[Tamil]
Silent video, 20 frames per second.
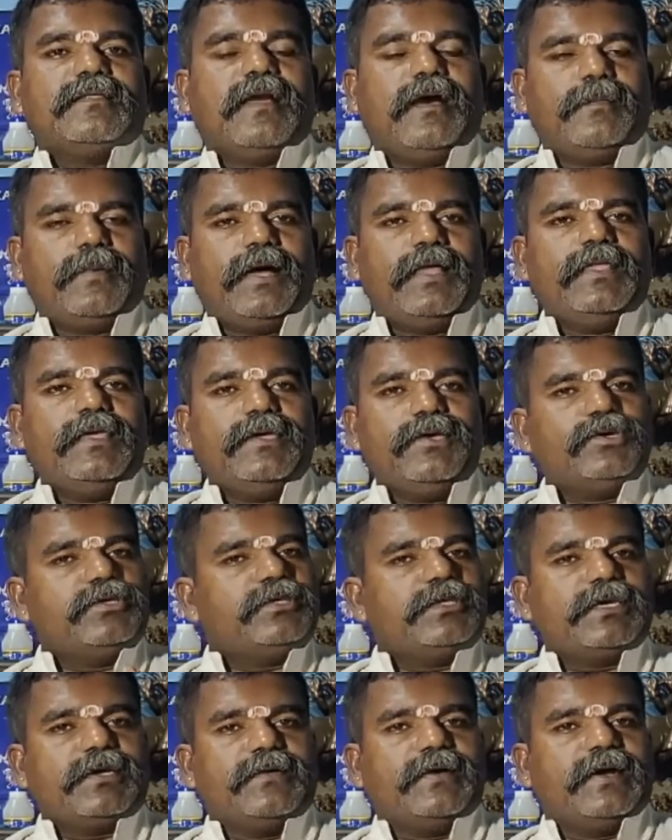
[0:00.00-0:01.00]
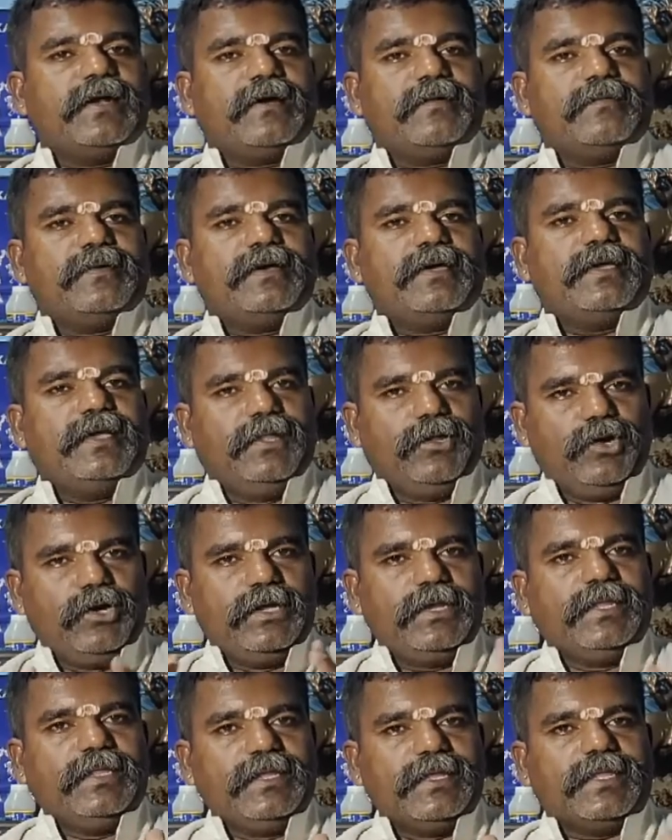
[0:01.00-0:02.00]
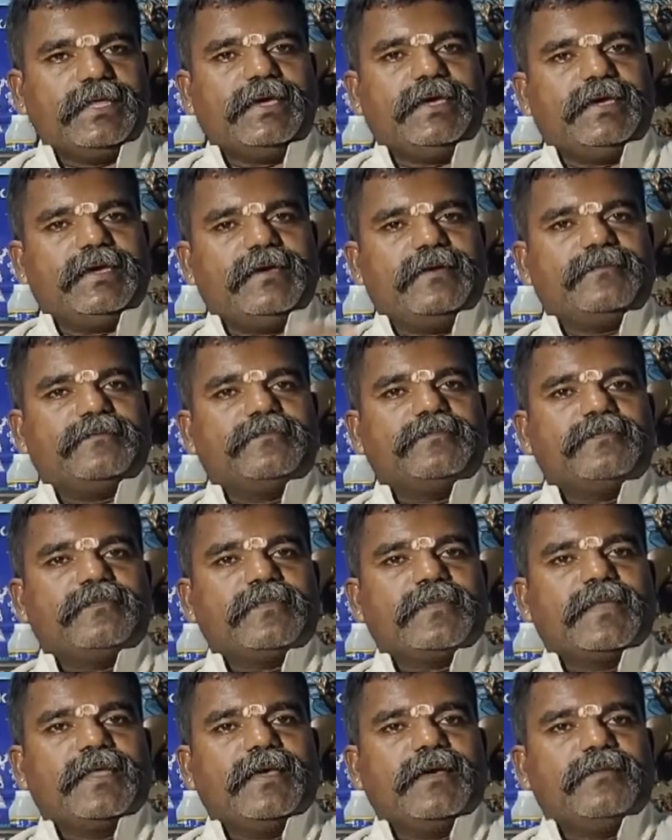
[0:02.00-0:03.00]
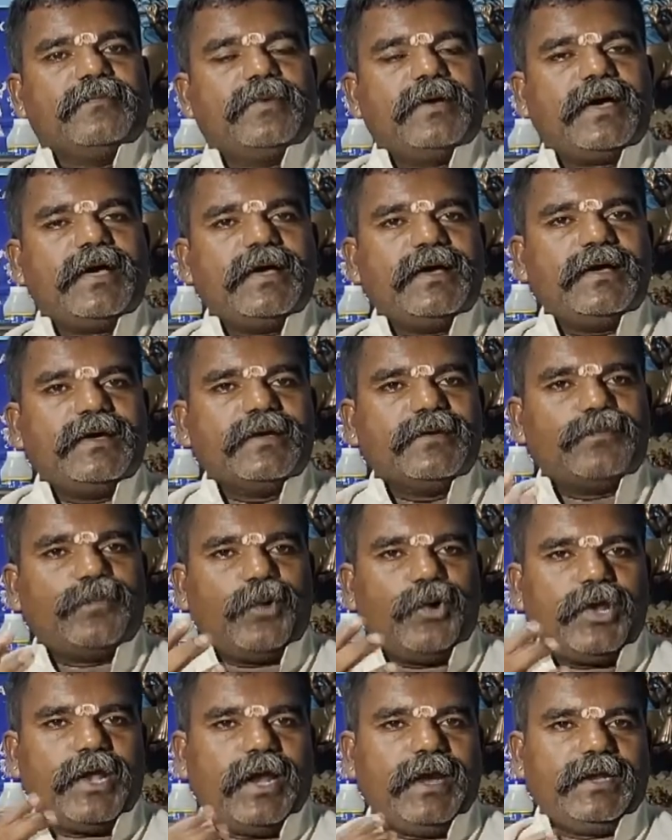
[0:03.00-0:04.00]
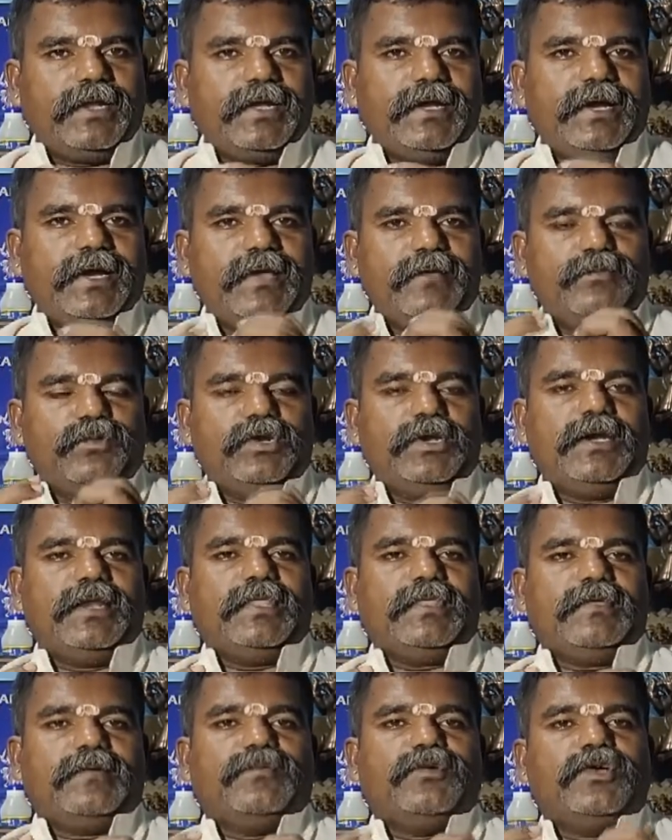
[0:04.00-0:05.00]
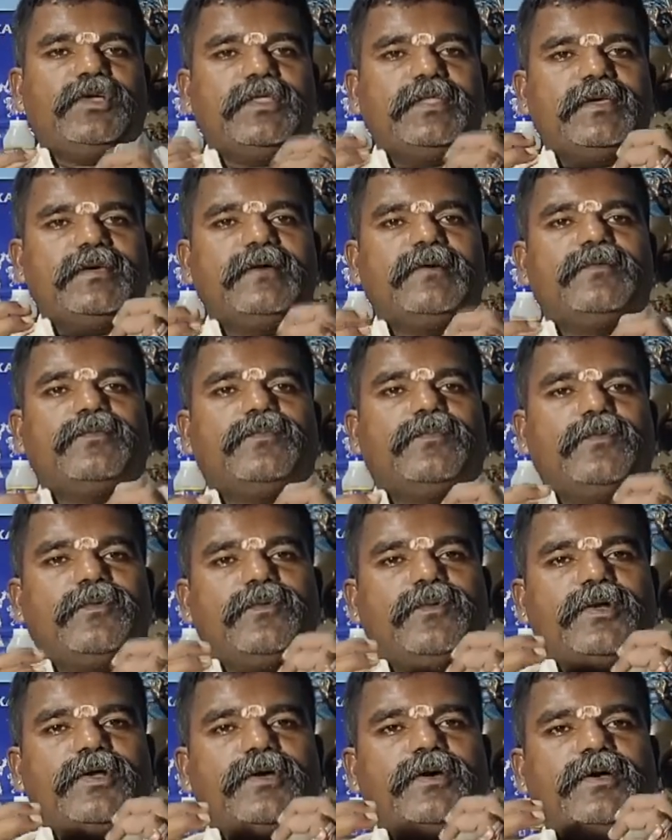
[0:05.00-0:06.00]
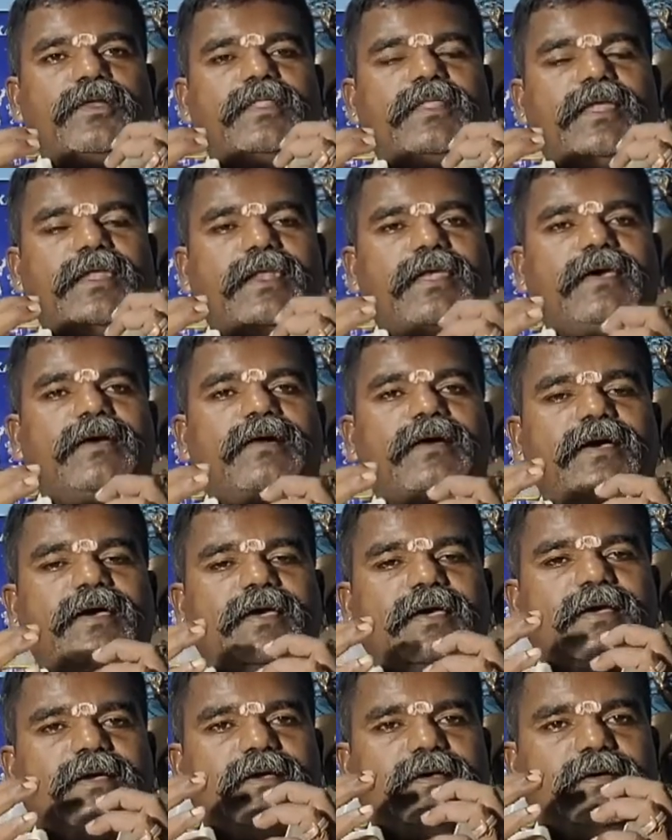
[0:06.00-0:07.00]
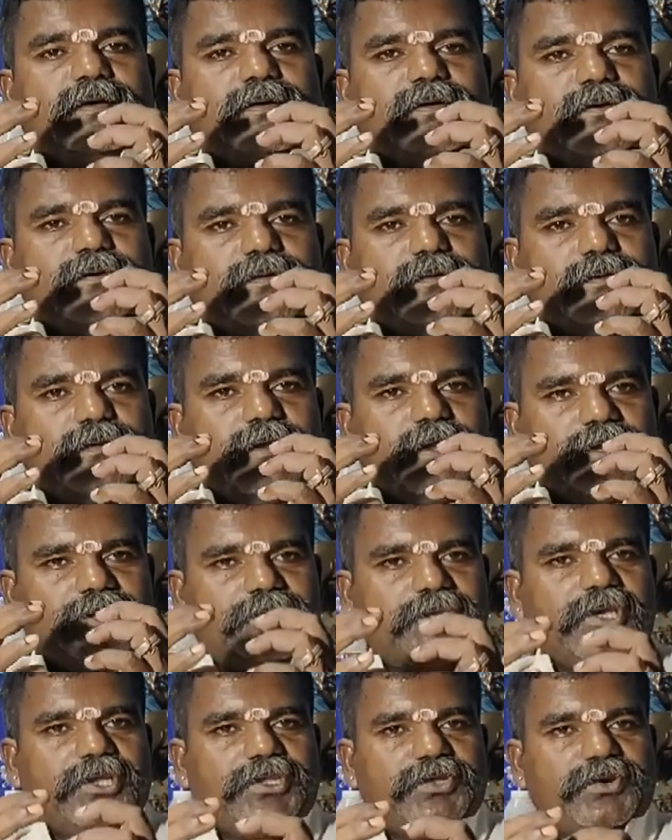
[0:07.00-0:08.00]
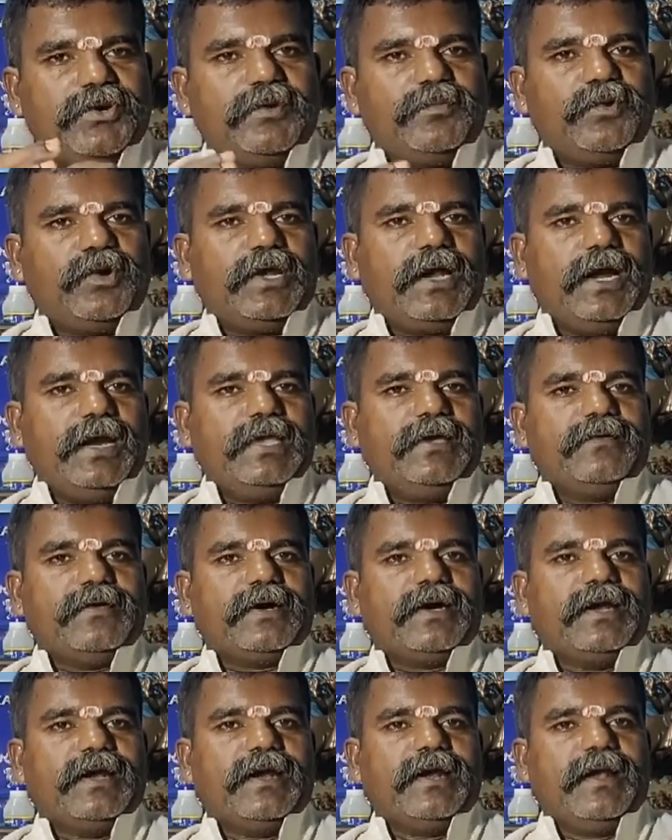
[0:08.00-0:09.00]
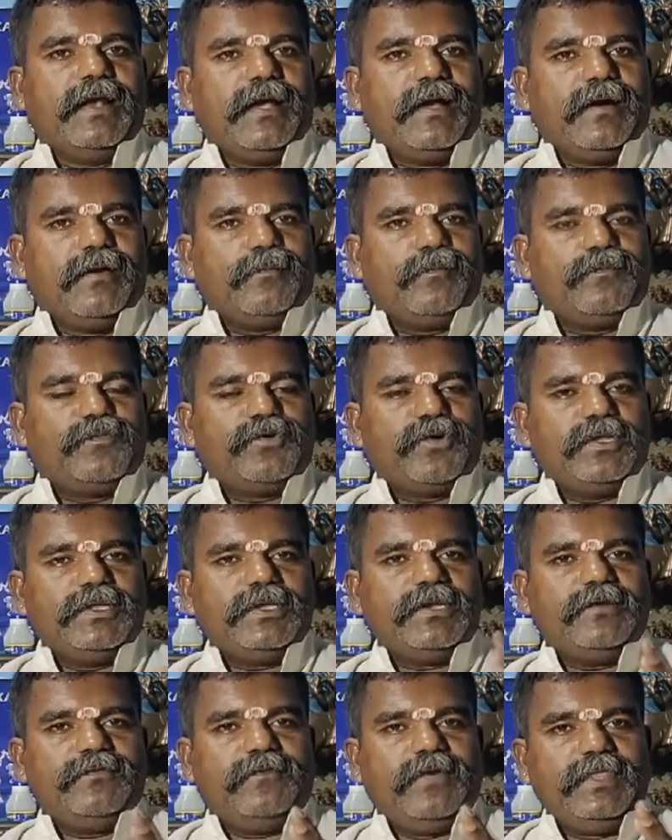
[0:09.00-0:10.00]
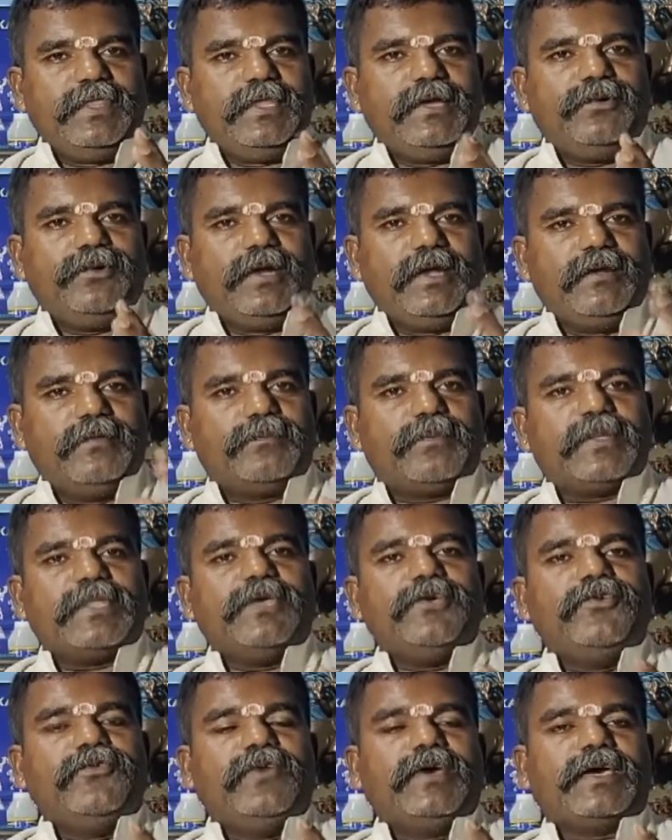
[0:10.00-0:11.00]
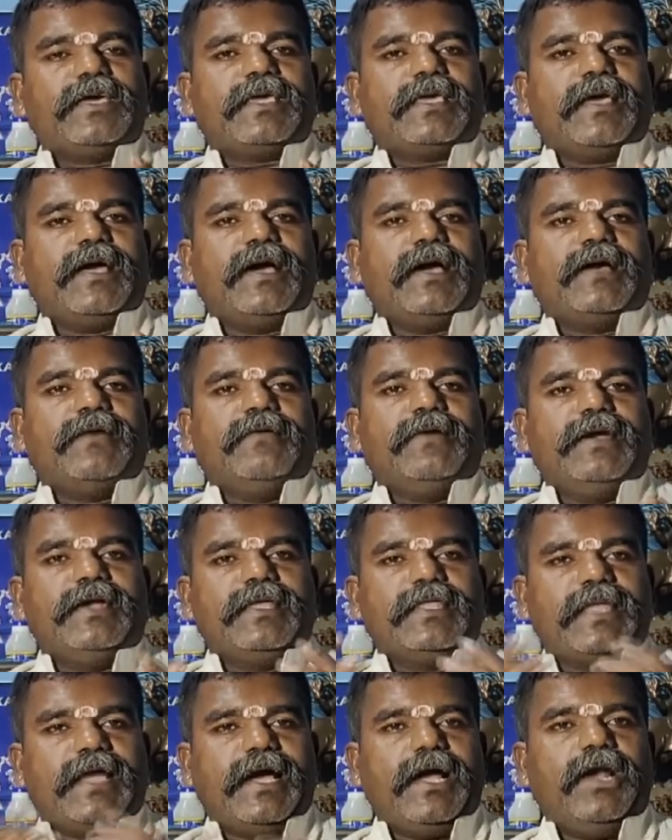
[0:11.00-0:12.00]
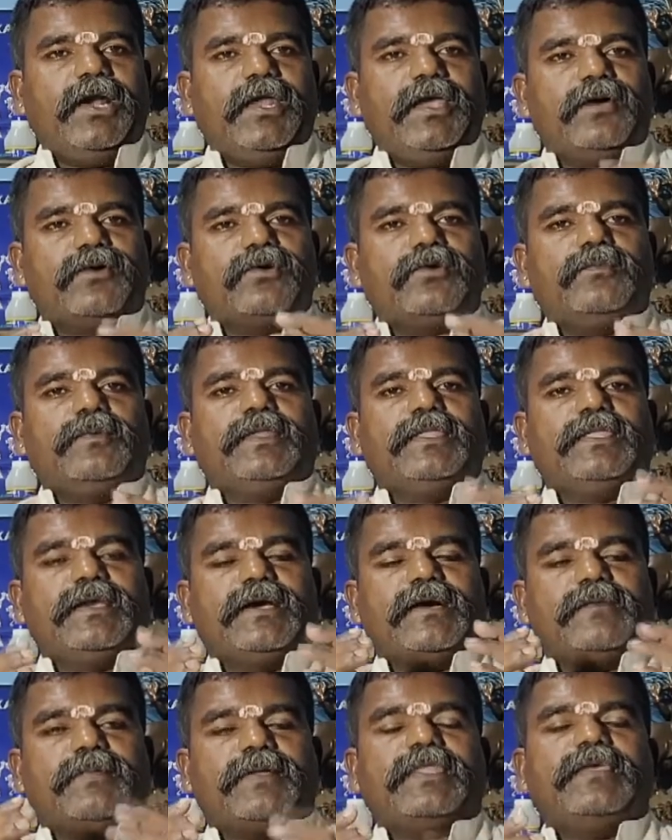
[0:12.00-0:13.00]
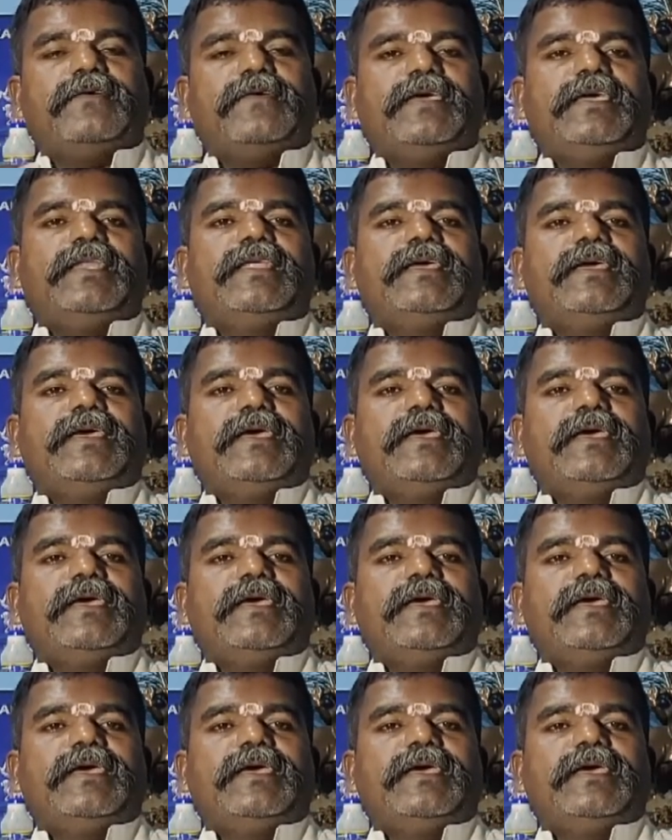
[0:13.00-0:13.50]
நாம் அதை யோசிக்க வேண்டாமா ஏதோ இருந்தது பிறகு போராட்டங்களை முன்னெடுத்த பொழுது ஒரு நல்ல லட்சியத்தோடு போராடியவர்கள் சுதந்திரம் வந்தவுடன் பதவி வகைக்காக வேண்டி தங்களுடைய குடும்பத்துக்கு பதவி